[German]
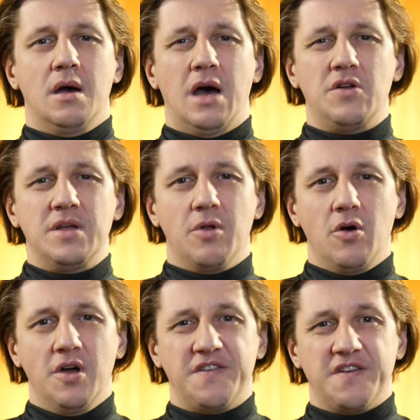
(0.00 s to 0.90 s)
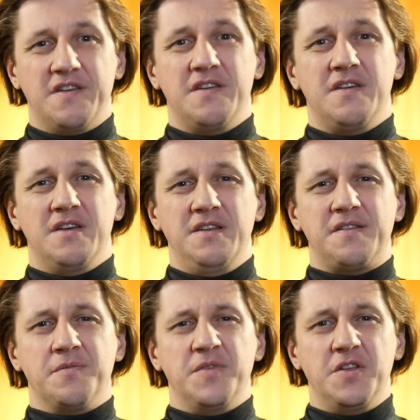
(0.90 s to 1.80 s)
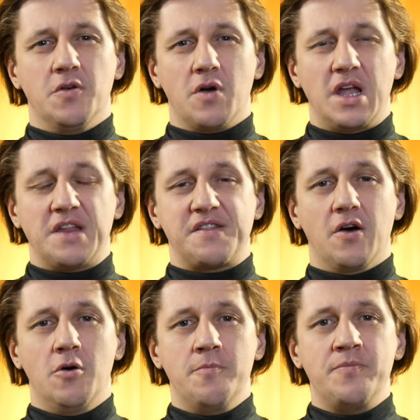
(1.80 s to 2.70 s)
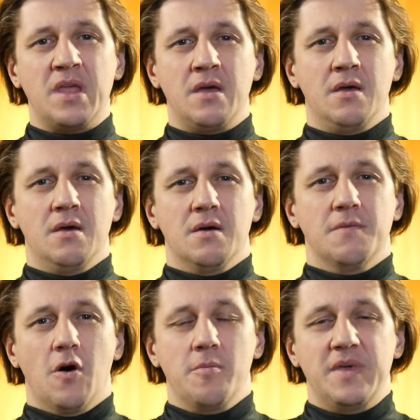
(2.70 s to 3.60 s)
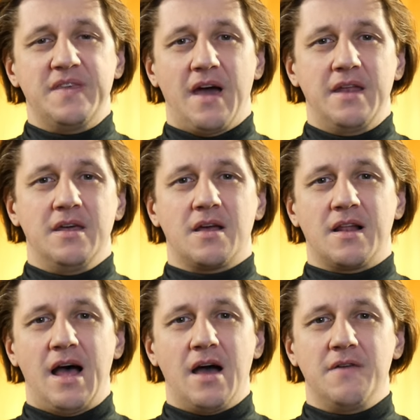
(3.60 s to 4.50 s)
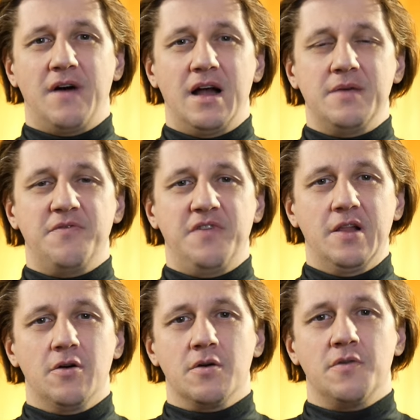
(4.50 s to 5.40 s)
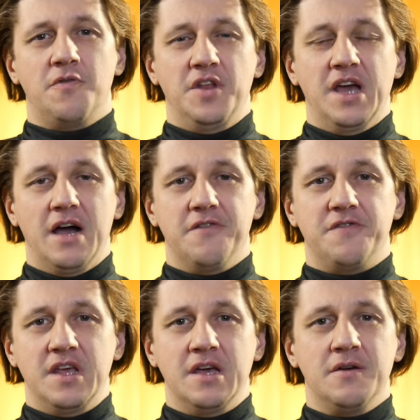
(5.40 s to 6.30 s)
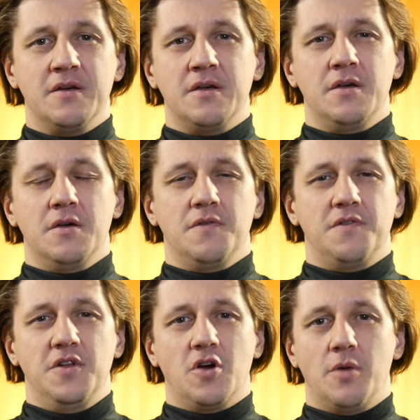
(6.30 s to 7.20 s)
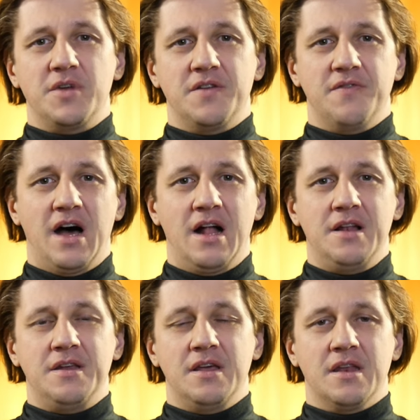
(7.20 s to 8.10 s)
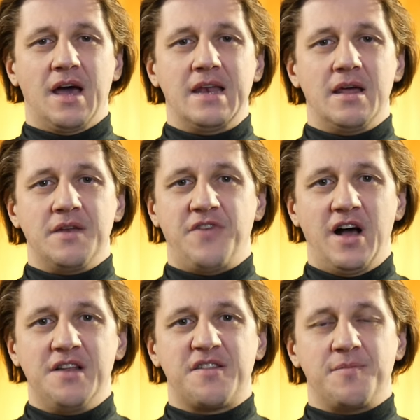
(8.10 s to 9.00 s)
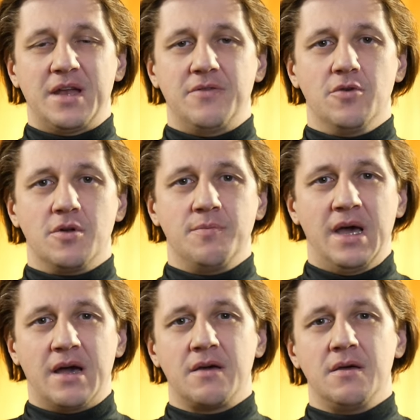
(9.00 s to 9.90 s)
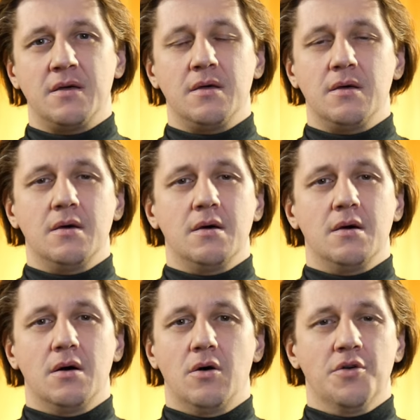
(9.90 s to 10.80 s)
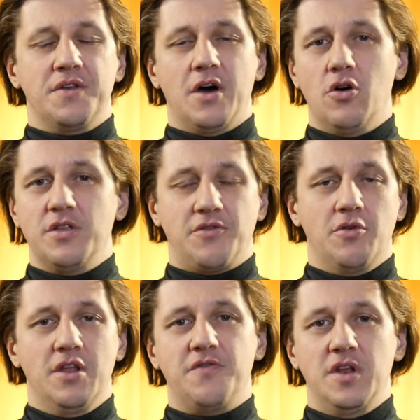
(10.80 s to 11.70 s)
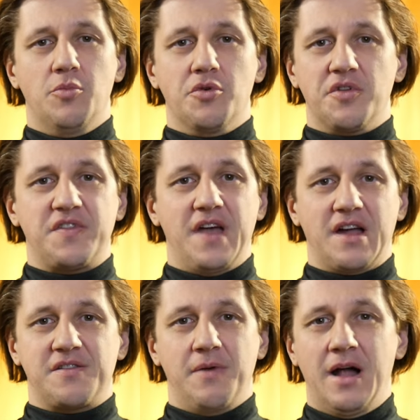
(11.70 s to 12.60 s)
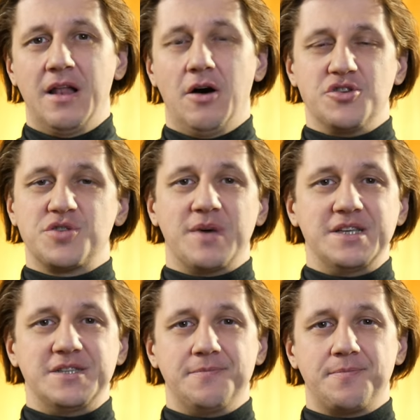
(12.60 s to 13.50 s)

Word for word: Hallo liebe Leute, in diesem Video geht es darum, warum ich eine klare Wahlempfehlung für die AfD für die kommenden Wahlen in Rheinland-Pfalz, Baden-Württemberg und auch natürlich für die Bundestagswahl ausspreche.